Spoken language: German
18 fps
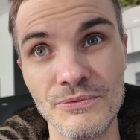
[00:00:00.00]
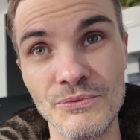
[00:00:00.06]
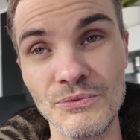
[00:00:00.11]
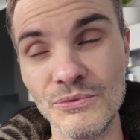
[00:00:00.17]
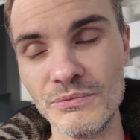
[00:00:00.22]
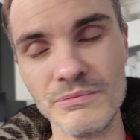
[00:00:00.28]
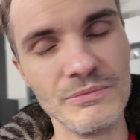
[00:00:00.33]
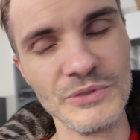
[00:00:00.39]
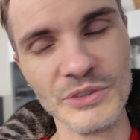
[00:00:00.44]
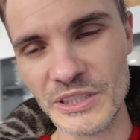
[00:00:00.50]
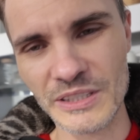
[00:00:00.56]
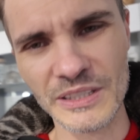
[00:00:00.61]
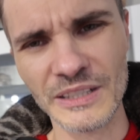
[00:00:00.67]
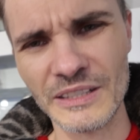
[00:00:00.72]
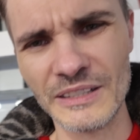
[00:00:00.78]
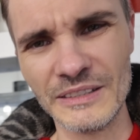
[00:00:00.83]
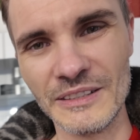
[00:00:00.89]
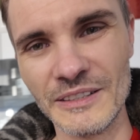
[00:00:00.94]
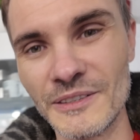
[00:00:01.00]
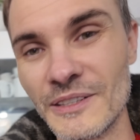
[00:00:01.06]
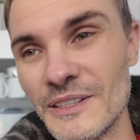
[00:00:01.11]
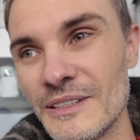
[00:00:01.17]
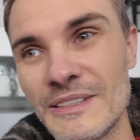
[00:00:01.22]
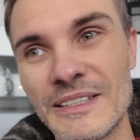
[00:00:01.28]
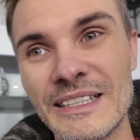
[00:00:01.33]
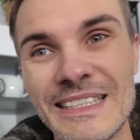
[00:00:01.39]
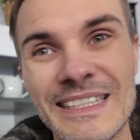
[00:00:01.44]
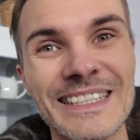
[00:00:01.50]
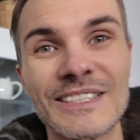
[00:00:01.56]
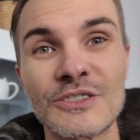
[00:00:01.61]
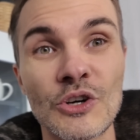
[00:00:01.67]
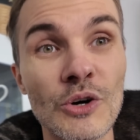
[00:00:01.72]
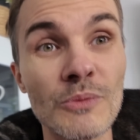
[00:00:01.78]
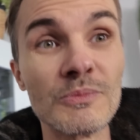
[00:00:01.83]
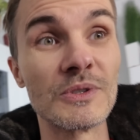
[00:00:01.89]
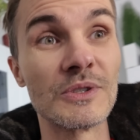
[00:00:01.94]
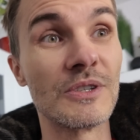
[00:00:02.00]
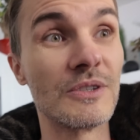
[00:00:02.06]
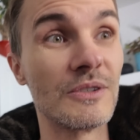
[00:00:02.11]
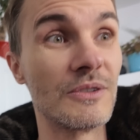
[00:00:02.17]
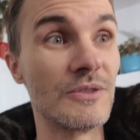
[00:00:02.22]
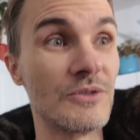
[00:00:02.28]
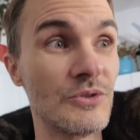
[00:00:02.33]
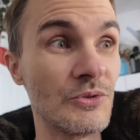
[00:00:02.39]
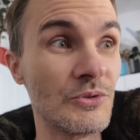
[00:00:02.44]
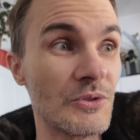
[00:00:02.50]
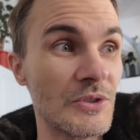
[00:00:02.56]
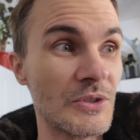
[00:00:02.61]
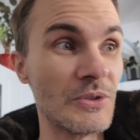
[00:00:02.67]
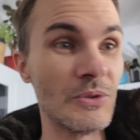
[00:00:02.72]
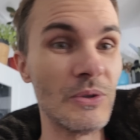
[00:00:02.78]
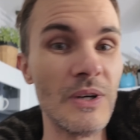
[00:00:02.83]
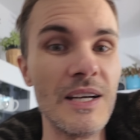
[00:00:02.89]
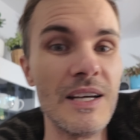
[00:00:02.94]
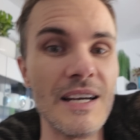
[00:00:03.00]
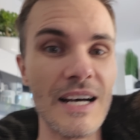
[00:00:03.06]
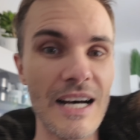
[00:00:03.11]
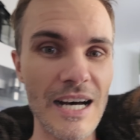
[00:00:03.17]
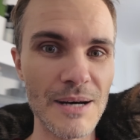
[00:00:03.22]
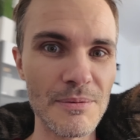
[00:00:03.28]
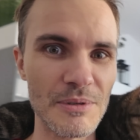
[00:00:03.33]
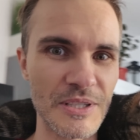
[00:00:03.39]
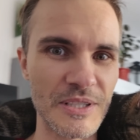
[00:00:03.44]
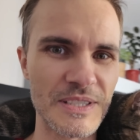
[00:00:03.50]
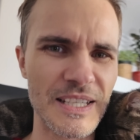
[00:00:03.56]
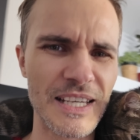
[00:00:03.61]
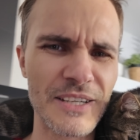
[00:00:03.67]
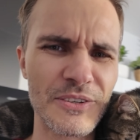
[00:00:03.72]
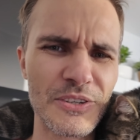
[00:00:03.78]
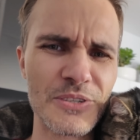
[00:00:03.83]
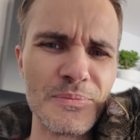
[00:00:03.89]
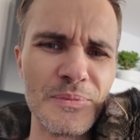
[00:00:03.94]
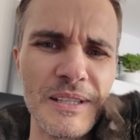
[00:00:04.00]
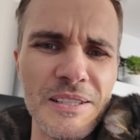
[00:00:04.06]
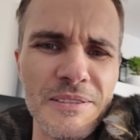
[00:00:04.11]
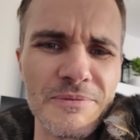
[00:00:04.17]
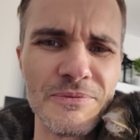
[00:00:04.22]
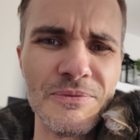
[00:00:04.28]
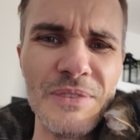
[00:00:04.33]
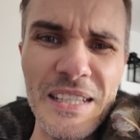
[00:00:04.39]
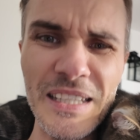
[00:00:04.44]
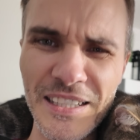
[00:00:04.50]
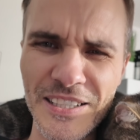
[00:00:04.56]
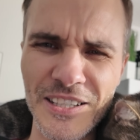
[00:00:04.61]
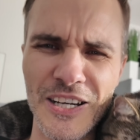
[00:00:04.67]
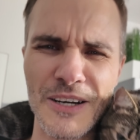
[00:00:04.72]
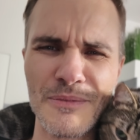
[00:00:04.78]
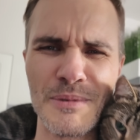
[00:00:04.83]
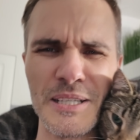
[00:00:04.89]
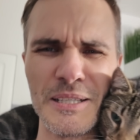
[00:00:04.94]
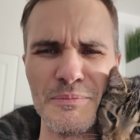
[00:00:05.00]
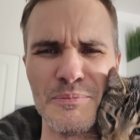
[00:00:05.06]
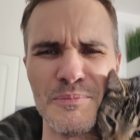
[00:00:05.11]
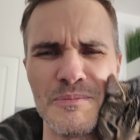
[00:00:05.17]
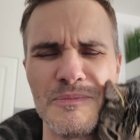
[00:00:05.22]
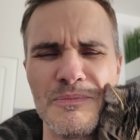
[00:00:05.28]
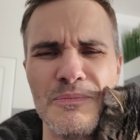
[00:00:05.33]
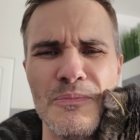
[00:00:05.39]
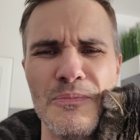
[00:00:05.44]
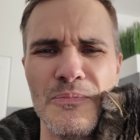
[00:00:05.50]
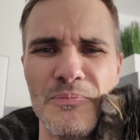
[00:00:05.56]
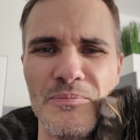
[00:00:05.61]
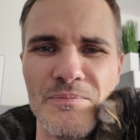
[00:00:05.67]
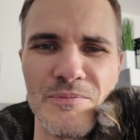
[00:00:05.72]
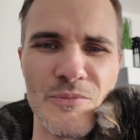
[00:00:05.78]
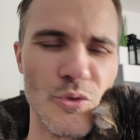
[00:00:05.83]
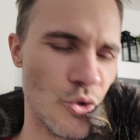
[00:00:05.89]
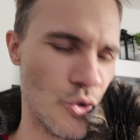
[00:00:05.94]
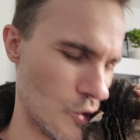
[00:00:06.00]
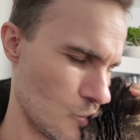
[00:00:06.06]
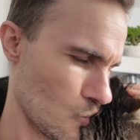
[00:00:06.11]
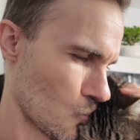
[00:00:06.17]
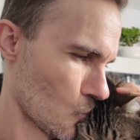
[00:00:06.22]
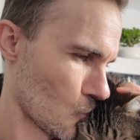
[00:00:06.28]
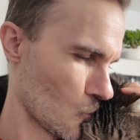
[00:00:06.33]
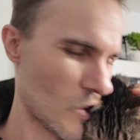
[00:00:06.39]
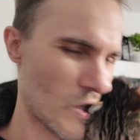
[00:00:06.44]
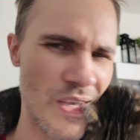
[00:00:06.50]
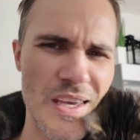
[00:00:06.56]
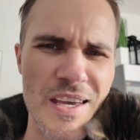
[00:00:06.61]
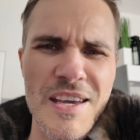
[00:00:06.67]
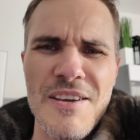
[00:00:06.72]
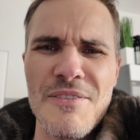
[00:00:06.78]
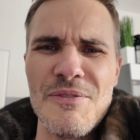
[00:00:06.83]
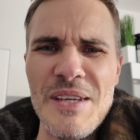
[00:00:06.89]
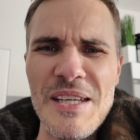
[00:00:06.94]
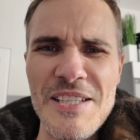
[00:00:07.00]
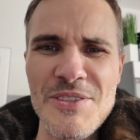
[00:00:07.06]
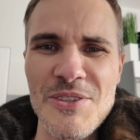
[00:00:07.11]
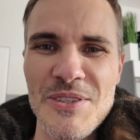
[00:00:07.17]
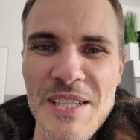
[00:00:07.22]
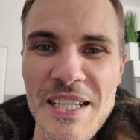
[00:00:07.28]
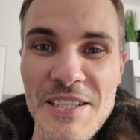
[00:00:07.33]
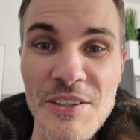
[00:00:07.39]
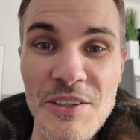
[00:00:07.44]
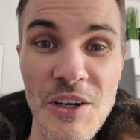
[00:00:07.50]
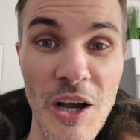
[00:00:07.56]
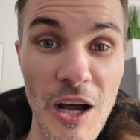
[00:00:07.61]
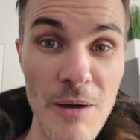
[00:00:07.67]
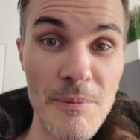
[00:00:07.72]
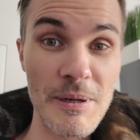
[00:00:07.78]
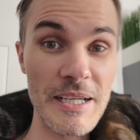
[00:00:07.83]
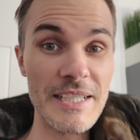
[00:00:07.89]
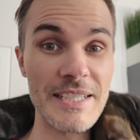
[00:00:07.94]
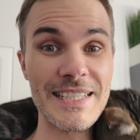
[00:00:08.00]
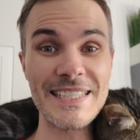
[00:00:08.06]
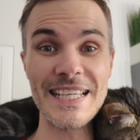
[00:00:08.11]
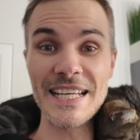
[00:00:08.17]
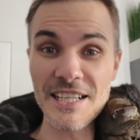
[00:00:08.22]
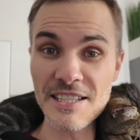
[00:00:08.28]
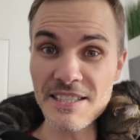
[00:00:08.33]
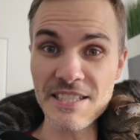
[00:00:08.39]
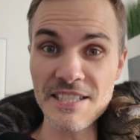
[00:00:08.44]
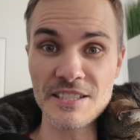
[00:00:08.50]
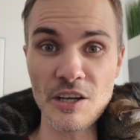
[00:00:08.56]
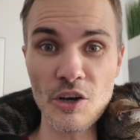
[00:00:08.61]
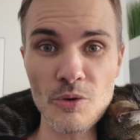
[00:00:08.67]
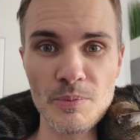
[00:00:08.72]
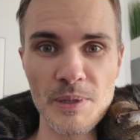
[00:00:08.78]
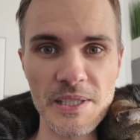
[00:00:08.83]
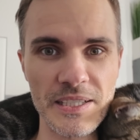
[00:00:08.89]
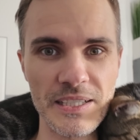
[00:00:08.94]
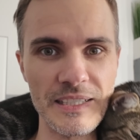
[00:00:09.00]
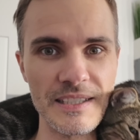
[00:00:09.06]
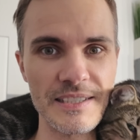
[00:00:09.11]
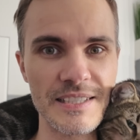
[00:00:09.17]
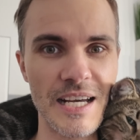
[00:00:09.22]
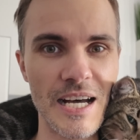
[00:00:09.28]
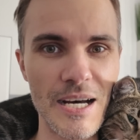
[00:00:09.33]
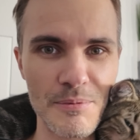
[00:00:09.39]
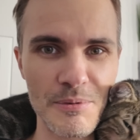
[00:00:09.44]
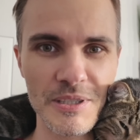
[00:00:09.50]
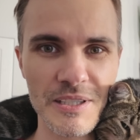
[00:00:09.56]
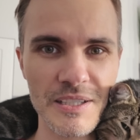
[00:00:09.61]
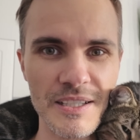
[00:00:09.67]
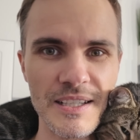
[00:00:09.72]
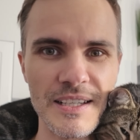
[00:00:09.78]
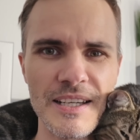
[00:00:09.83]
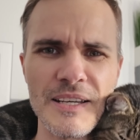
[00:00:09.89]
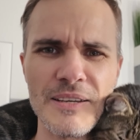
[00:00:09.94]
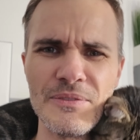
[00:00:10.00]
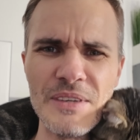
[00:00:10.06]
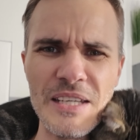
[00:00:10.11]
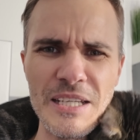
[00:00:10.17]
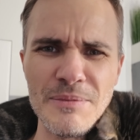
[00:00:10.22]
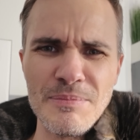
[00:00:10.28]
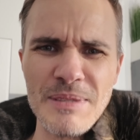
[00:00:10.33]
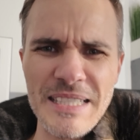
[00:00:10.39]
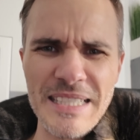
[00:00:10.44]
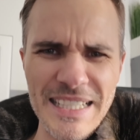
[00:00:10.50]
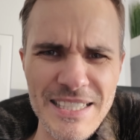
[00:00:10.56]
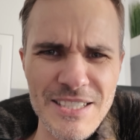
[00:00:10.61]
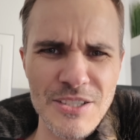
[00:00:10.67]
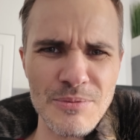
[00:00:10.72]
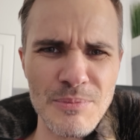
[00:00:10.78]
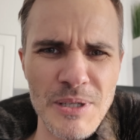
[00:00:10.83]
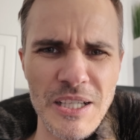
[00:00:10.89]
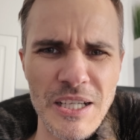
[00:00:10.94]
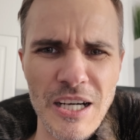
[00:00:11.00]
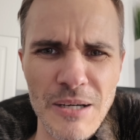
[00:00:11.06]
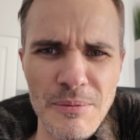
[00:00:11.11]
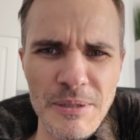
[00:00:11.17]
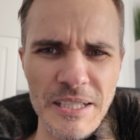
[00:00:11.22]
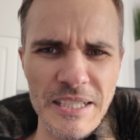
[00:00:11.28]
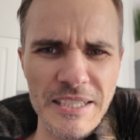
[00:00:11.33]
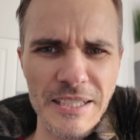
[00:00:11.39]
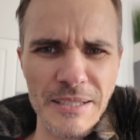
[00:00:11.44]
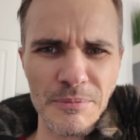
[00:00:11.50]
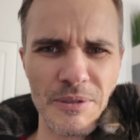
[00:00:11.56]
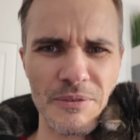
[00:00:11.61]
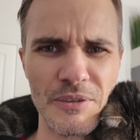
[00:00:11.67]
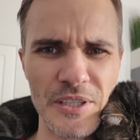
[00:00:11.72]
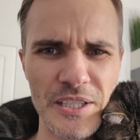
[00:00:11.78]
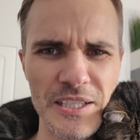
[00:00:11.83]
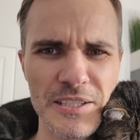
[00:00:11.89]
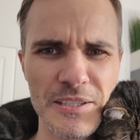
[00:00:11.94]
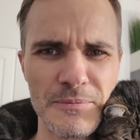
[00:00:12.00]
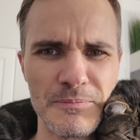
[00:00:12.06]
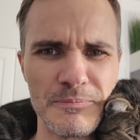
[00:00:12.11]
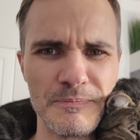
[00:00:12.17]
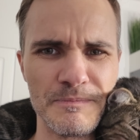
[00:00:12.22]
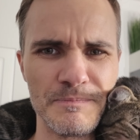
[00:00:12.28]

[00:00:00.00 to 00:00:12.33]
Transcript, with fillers: Wie gesagt, ne, das kommt so oder so. Aber ich zeige euch mal, wie ich arbeiten. Ja, wie ich zurzeit noch arbeite. Das ändert sich jetzt auch bald alles, aber wie ich bis jetzt immer gearbeitet habe. Wartet.